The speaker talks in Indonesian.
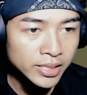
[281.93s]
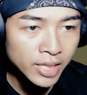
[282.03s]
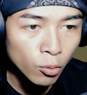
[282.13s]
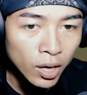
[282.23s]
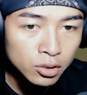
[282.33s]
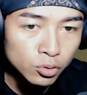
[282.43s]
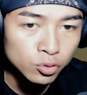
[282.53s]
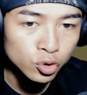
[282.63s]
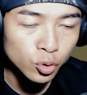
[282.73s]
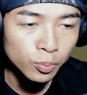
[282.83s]
banyak
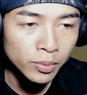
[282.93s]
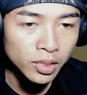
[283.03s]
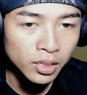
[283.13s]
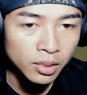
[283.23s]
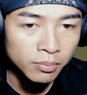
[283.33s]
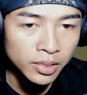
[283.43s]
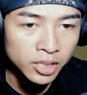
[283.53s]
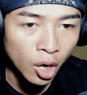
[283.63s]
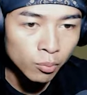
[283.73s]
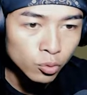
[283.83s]
waktu untuk
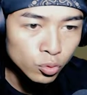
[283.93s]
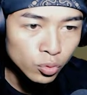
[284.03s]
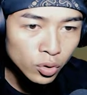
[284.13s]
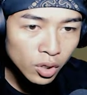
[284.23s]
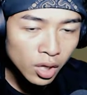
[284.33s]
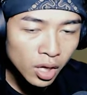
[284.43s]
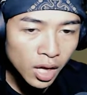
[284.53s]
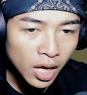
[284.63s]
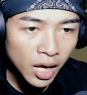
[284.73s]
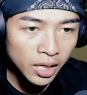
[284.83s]
memberitahumu
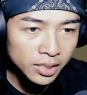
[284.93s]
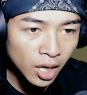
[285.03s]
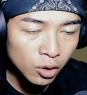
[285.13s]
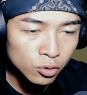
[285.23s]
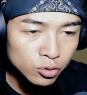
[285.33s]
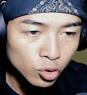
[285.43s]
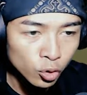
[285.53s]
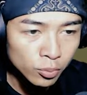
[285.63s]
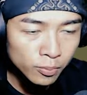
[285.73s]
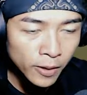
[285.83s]
Atau
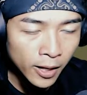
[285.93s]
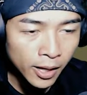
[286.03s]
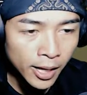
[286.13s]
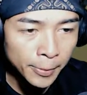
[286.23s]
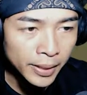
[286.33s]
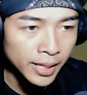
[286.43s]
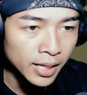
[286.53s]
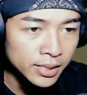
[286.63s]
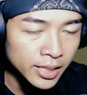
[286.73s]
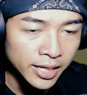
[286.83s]
untuk uh, apa
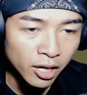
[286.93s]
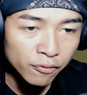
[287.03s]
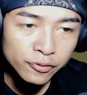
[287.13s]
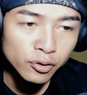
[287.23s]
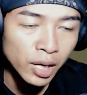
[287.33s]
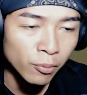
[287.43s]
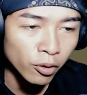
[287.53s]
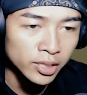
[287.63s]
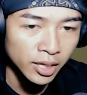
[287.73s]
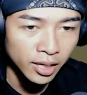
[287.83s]
ya Take care of you lah
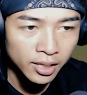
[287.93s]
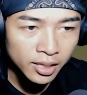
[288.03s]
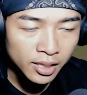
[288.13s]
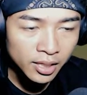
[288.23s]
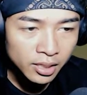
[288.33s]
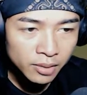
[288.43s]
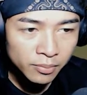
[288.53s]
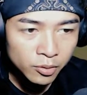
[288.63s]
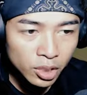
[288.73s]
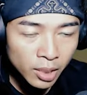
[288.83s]
pokoknya
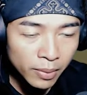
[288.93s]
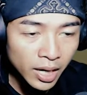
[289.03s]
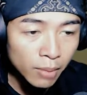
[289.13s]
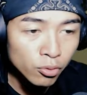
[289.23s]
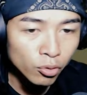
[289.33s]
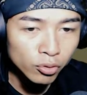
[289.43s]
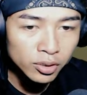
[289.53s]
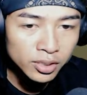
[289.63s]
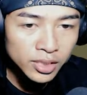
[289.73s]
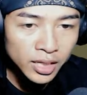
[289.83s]
Peduli sama kamu
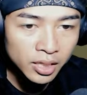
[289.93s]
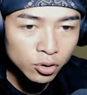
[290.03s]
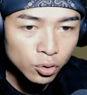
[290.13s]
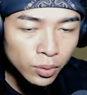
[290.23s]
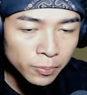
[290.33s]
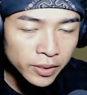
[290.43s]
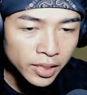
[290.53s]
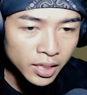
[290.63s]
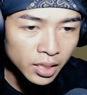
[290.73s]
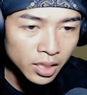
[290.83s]
Dan aku
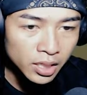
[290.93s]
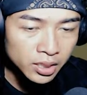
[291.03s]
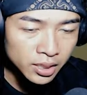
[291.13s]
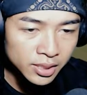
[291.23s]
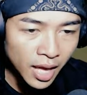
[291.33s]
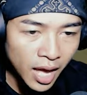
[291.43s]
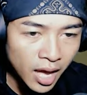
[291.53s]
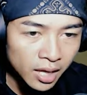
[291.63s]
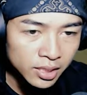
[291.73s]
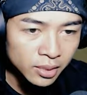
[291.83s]
berpikir
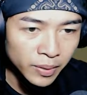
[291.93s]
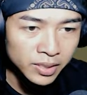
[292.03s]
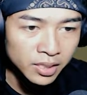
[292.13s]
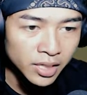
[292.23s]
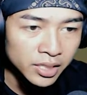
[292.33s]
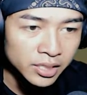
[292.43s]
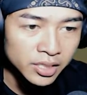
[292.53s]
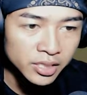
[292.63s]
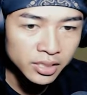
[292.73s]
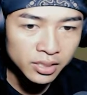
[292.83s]
tentang tempat kerja
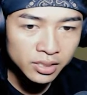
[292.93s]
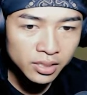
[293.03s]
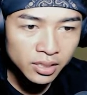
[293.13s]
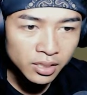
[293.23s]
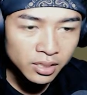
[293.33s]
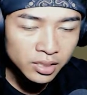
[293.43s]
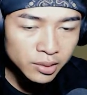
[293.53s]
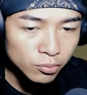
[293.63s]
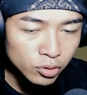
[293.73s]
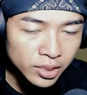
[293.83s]
ini
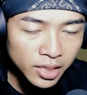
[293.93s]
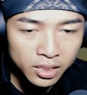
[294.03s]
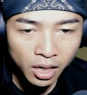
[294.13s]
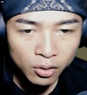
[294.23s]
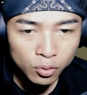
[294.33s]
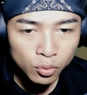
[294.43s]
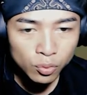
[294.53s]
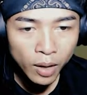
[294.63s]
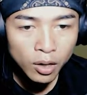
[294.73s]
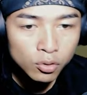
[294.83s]
Ini mungkin gak
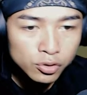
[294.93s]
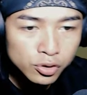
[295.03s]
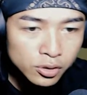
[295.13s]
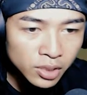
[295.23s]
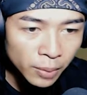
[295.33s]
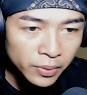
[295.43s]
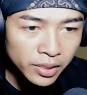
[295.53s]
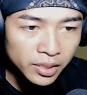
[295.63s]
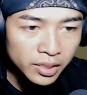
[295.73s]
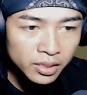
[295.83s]
terlalu bagus
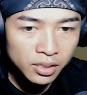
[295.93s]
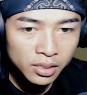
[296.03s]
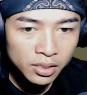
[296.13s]
Tapi